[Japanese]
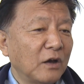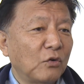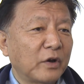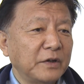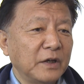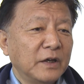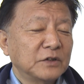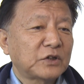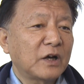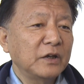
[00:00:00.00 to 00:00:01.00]
これに
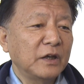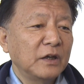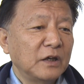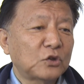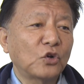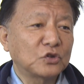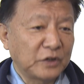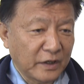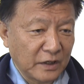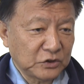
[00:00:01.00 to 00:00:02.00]
さらに取り組
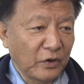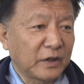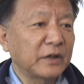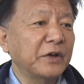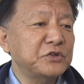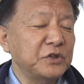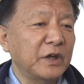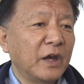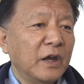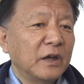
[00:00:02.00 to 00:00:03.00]
んでいかなくてはいけないし、